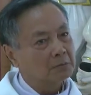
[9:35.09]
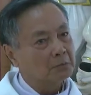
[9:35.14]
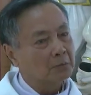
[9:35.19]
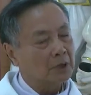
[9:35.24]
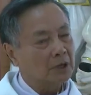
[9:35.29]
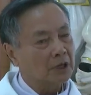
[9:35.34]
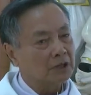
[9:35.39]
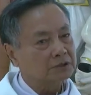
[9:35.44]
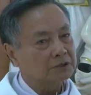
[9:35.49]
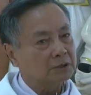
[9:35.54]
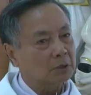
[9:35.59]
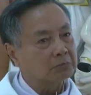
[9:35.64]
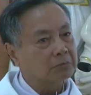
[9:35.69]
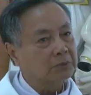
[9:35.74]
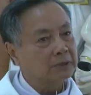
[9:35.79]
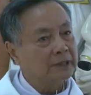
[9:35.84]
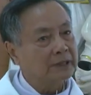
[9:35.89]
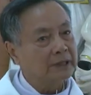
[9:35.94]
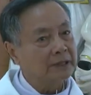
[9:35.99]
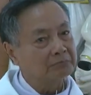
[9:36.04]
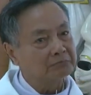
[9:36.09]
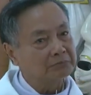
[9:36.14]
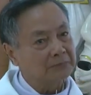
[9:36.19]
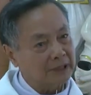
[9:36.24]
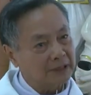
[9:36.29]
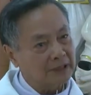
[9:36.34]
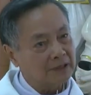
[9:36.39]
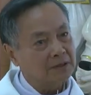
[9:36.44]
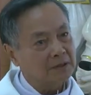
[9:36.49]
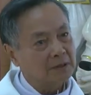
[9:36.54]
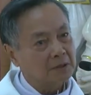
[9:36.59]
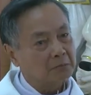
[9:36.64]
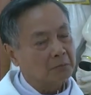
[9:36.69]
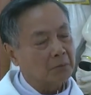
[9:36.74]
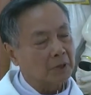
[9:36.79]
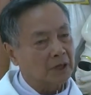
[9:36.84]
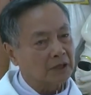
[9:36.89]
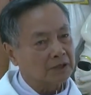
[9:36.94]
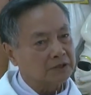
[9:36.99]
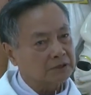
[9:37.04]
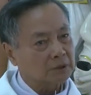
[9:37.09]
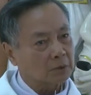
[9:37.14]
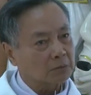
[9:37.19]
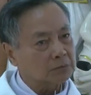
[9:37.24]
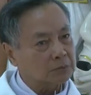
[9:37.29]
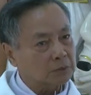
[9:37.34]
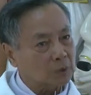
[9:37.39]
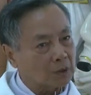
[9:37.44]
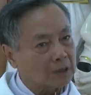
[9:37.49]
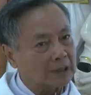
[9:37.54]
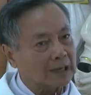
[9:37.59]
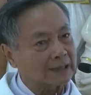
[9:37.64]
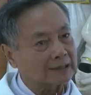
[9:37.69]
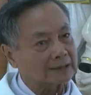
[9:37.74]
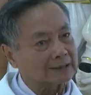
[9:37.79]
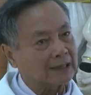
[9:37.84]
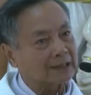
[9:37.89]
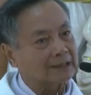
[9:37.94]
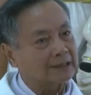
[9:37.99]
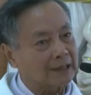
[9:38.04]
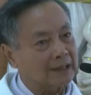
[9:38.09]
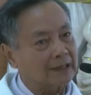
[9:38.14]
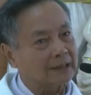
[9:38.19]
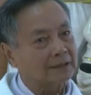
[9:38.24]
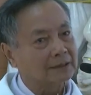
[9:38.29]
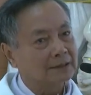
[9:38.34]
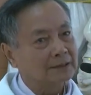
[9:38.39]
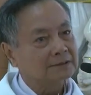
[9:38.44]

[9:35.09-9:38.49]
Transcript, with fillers: một đời sống niềm tin một đời sống tốt lành thánh thiện